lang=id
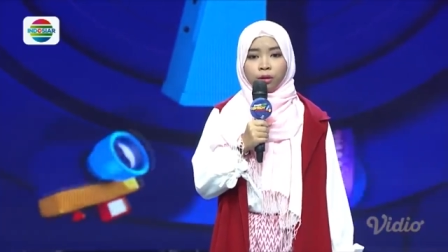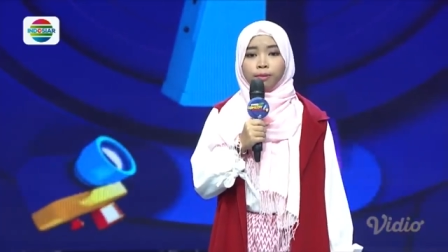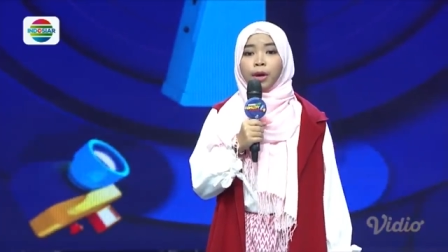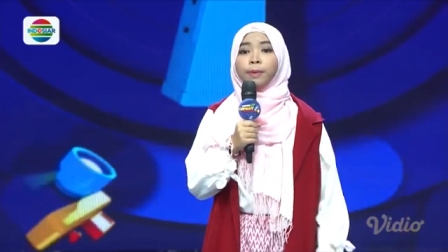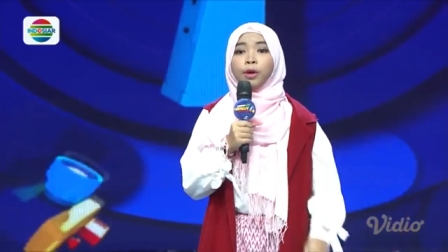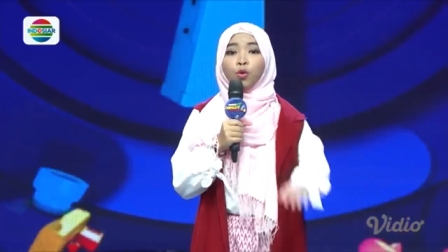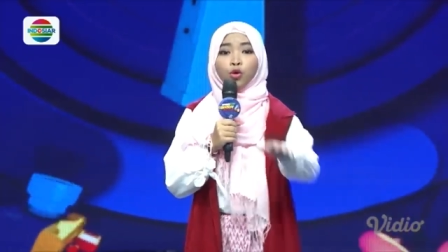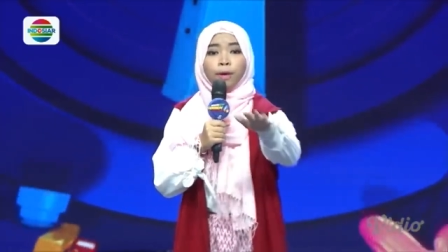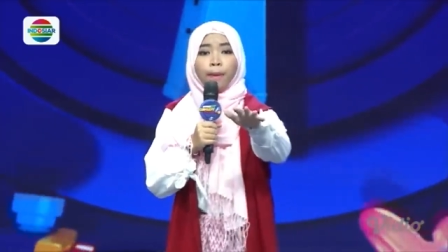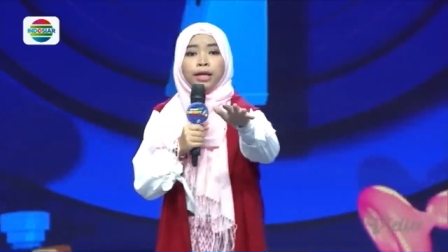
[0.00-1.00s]
Barbie
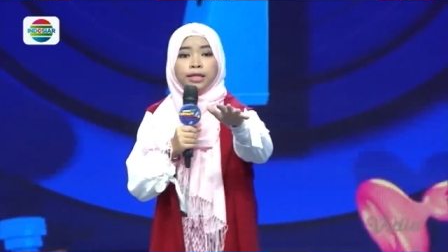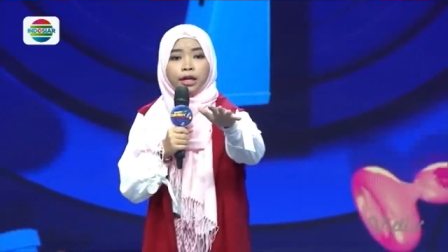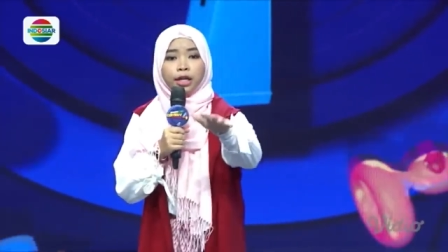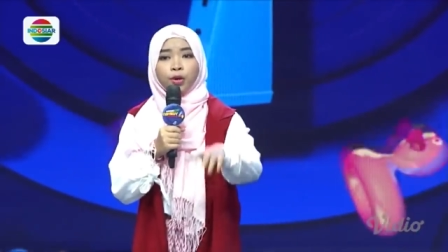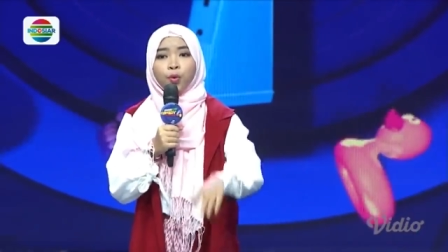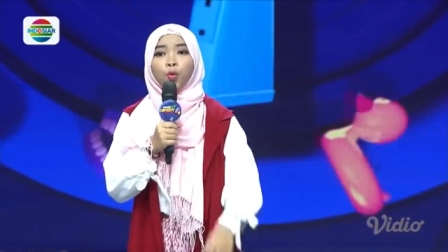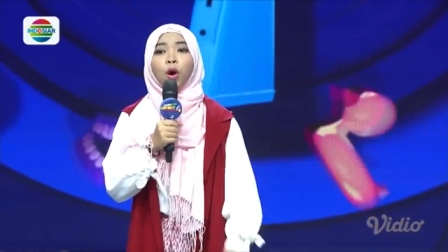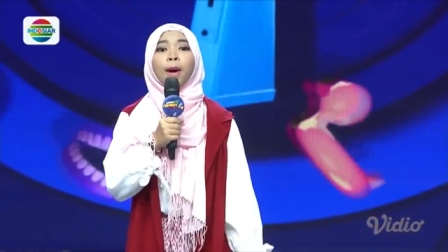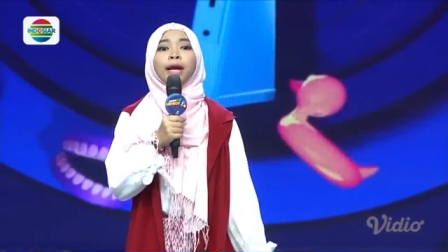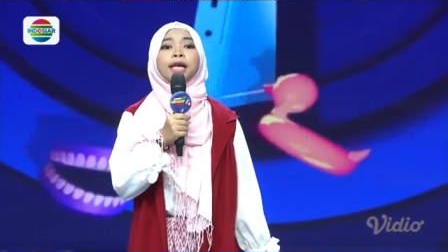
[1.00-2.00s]
kukunya panjang nih, gue
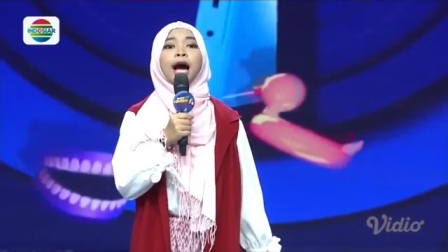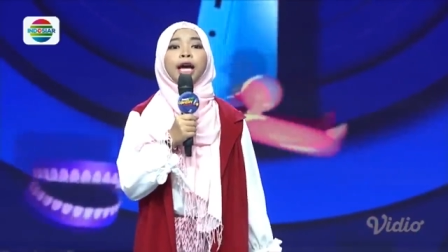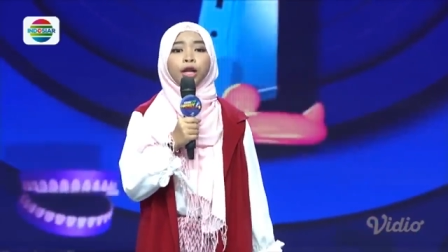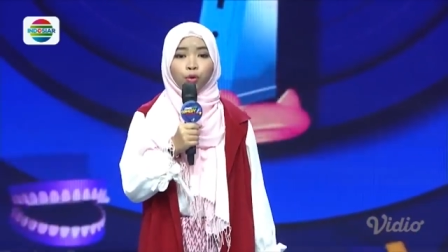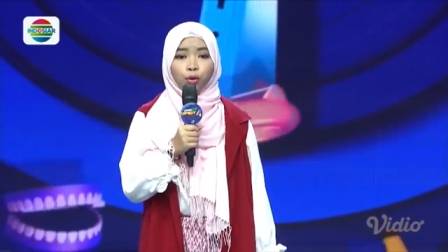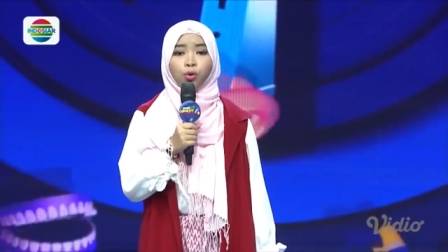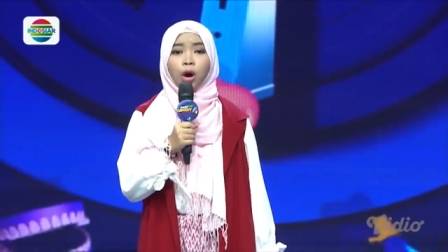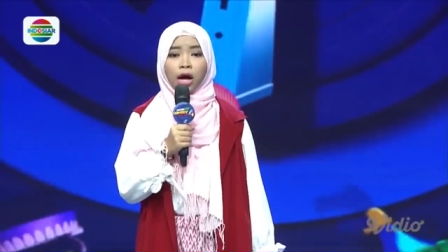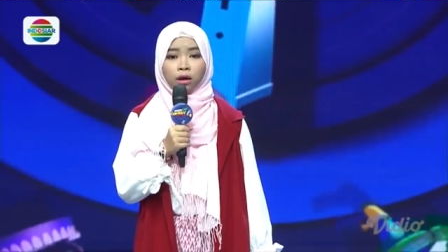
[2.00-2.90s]
panjangin kuku gue.